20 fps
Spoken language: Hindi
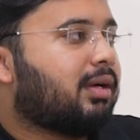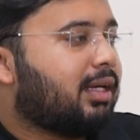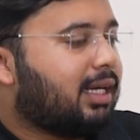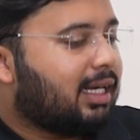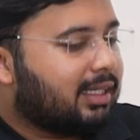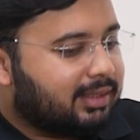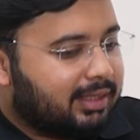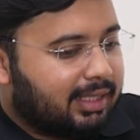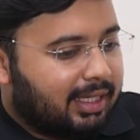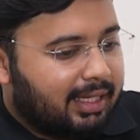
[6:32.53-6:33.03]
ओके
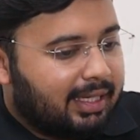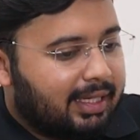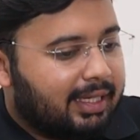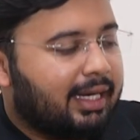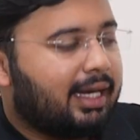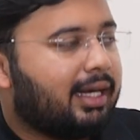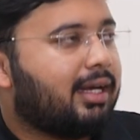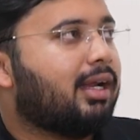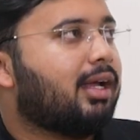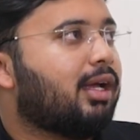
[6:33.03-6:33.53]
दैट्स रियली
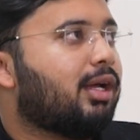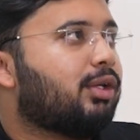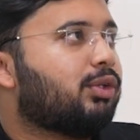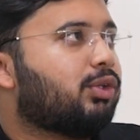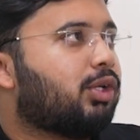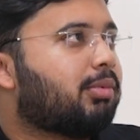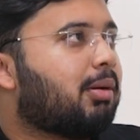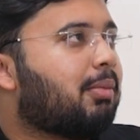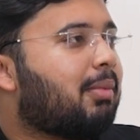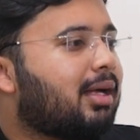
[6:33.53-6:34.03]
ग्रेट
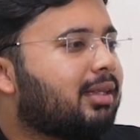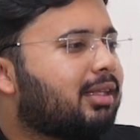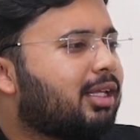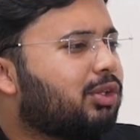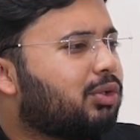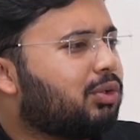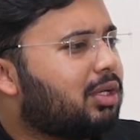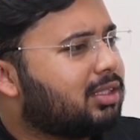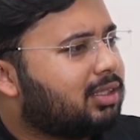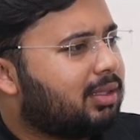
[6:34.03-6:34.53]
तो अब हम आते
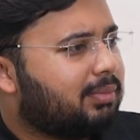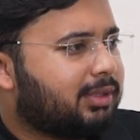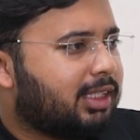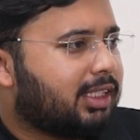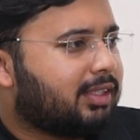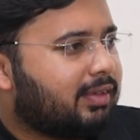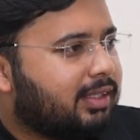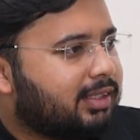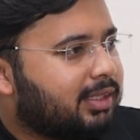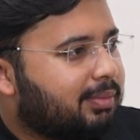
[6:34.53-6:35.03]
हैं थोड़ा
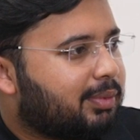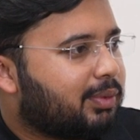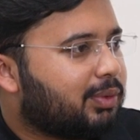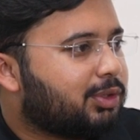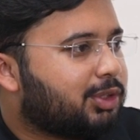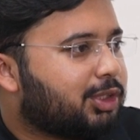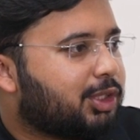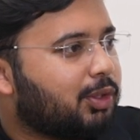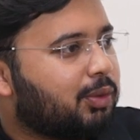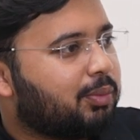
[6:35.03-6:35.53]
सब्जेक्ट वाइज
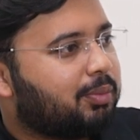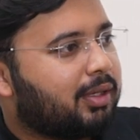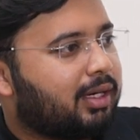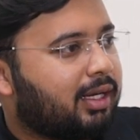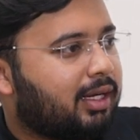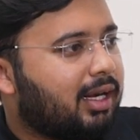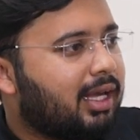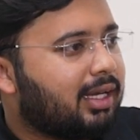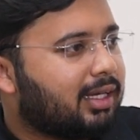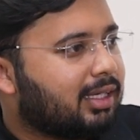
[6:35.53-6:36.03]
अप्रोच के ऊपर
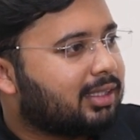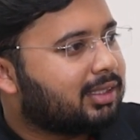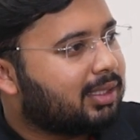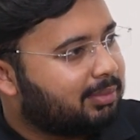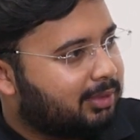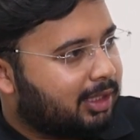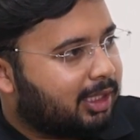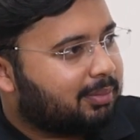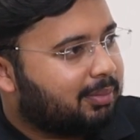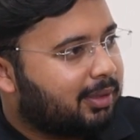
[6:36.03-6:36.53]
है ना एक एक
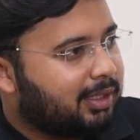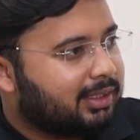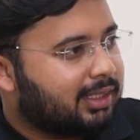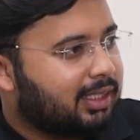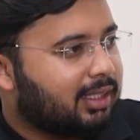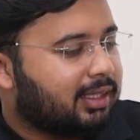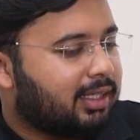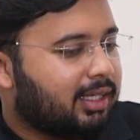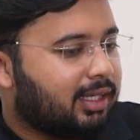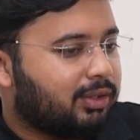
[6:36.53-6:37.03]
सब्जेक्ट पर
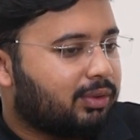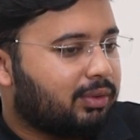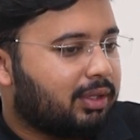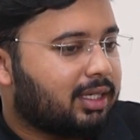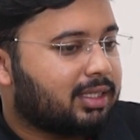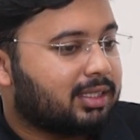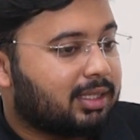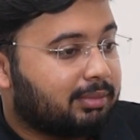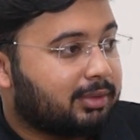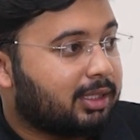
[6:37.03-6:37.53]
चलते हैं तो
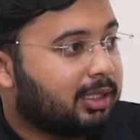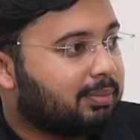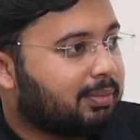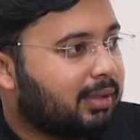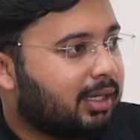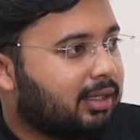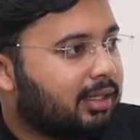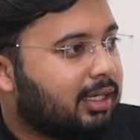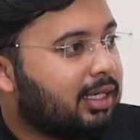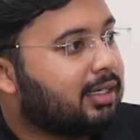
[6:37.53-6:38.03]
एक सब्जेक्ट
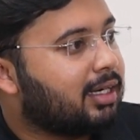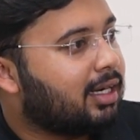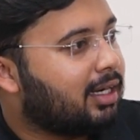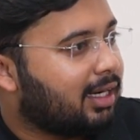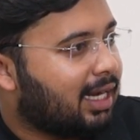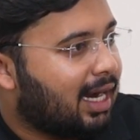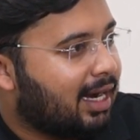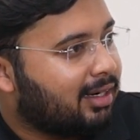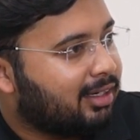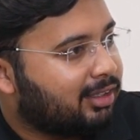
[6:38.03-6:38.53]
पे एक
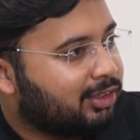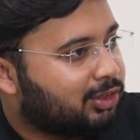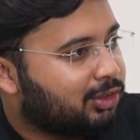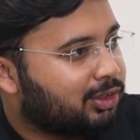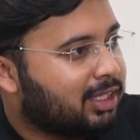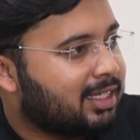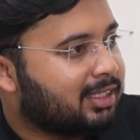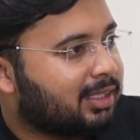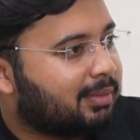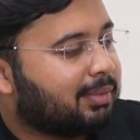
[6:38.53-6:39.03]
डिटेल्ड गाइडेंस हो
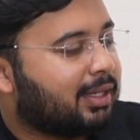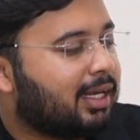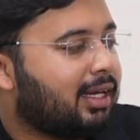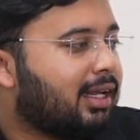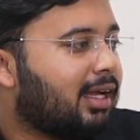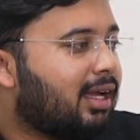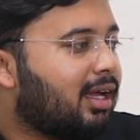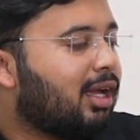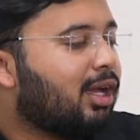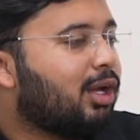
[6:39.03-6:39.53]
जाए सबके
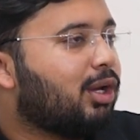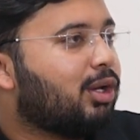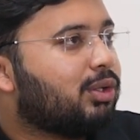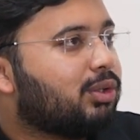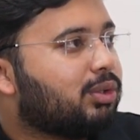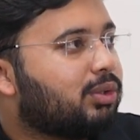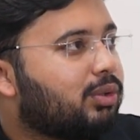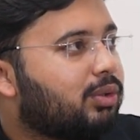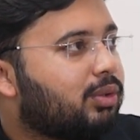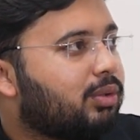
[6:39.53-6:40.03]
लिए
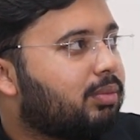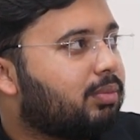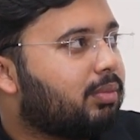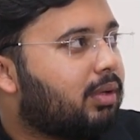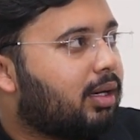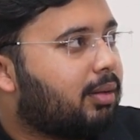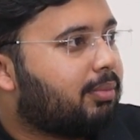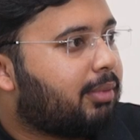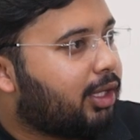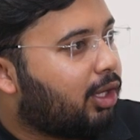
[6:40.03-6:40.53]
तो
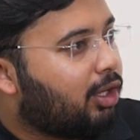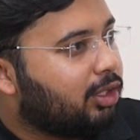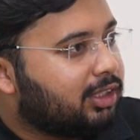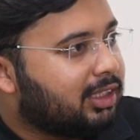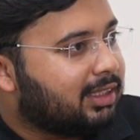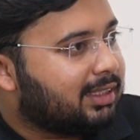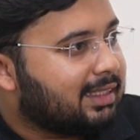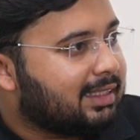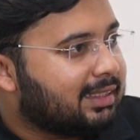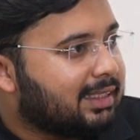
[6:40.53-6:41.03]

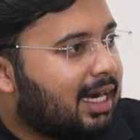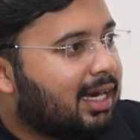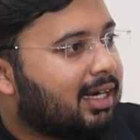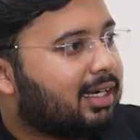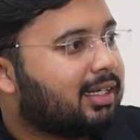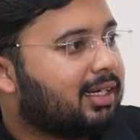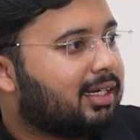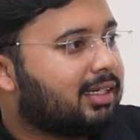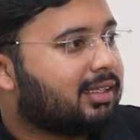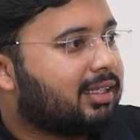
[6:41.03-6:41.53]
बायोलॉजी से
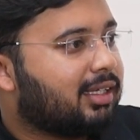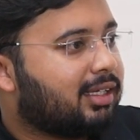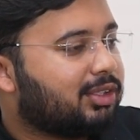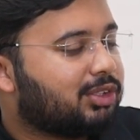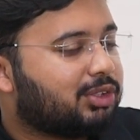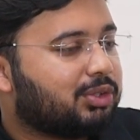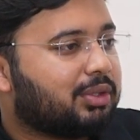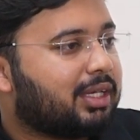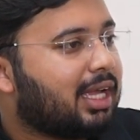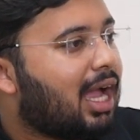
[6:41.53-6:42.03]
स्टार्ट करते हैं
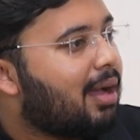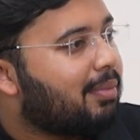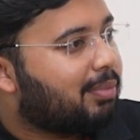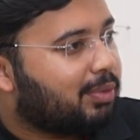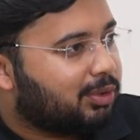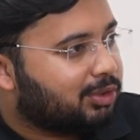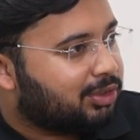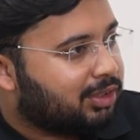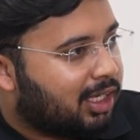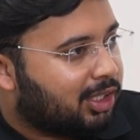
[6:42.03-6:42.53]
सो क्या
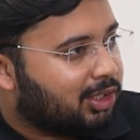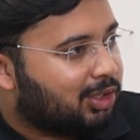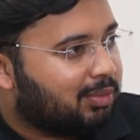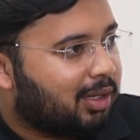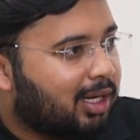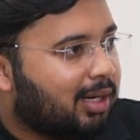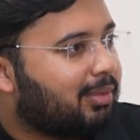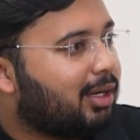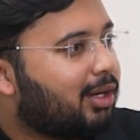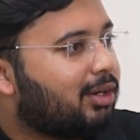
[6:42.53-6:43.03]
अप्रोच रहा
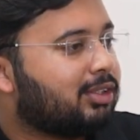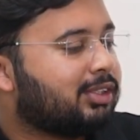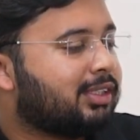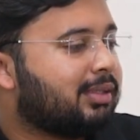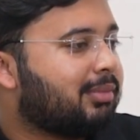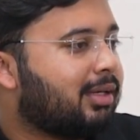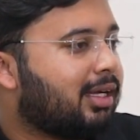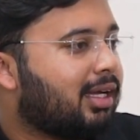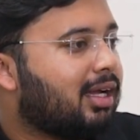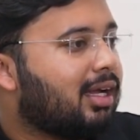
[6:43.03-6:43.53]
तुम्हारा बायोलॉजी
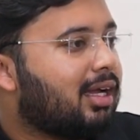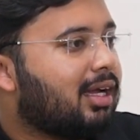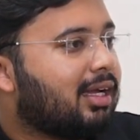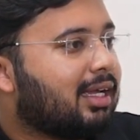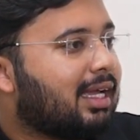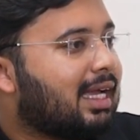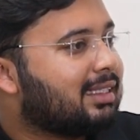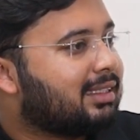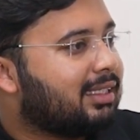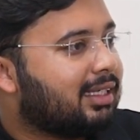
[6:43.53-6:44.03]
में
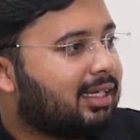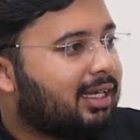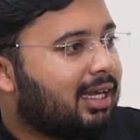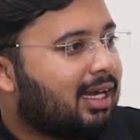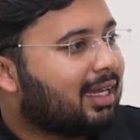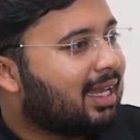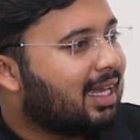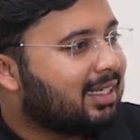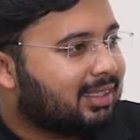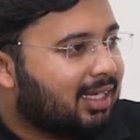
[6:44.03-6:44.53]
कैसे
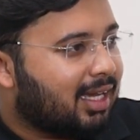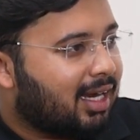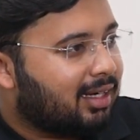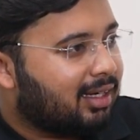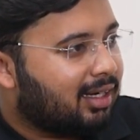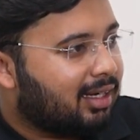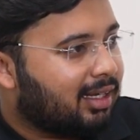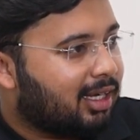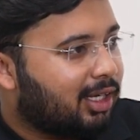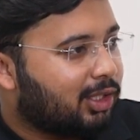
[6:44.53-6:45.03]
किया कैसे
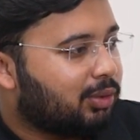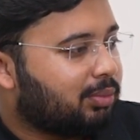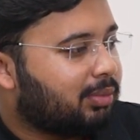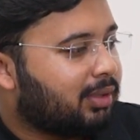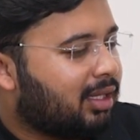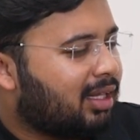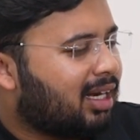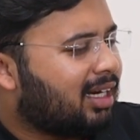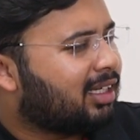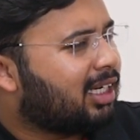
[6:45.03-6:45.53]
हैंडल किया
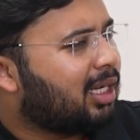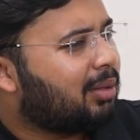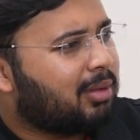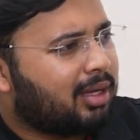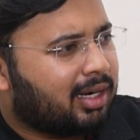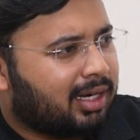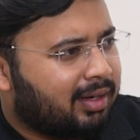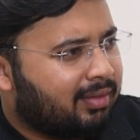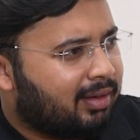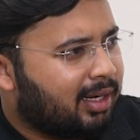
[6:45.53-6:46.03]
तुमने रट्टा
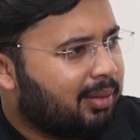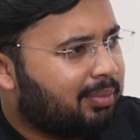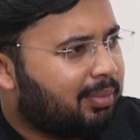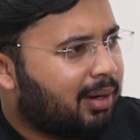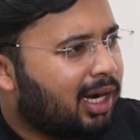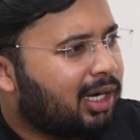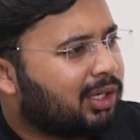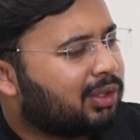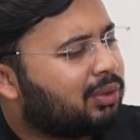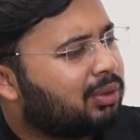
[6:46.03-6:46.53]
मारने वाले
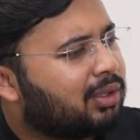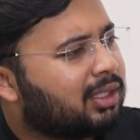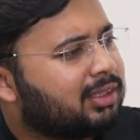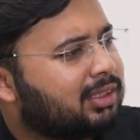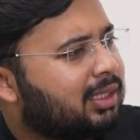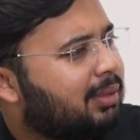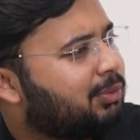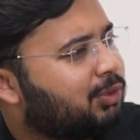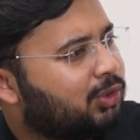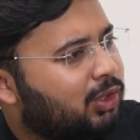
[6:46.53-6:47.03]
पार्ट को
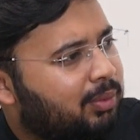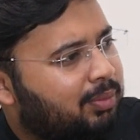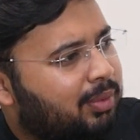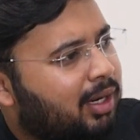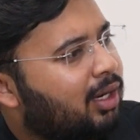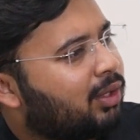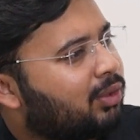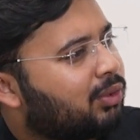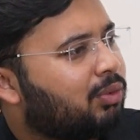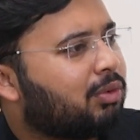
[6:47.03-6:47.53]
कंसेप्चुअल
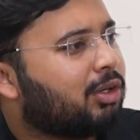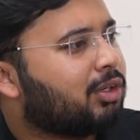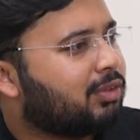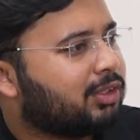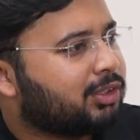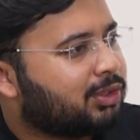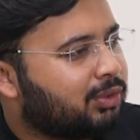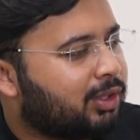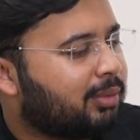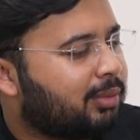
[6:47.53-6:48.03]
पार्ट को व्हाट
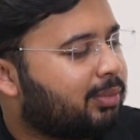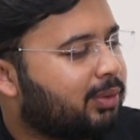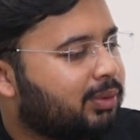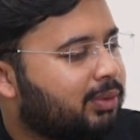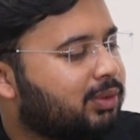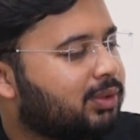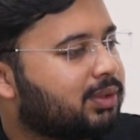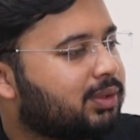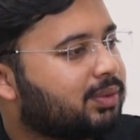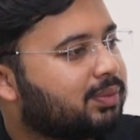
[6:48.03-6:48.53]
वाज योर
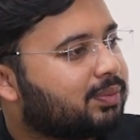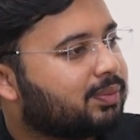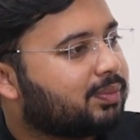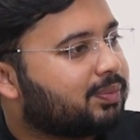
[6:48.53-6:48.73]
अप्रोच